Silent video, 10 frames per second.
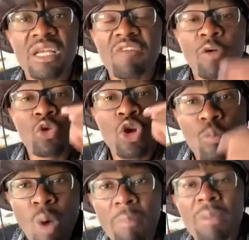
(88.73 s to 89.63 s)
Il a fallu que
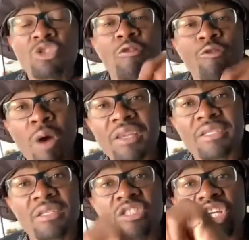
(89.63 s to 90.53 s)
moi-même, je voie des,
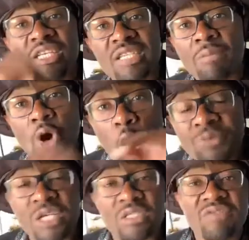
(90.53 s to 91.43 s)
j'ai des éléments
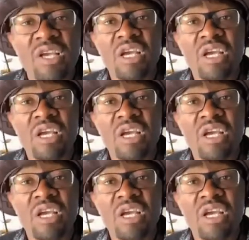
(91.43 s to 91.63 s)
objectifs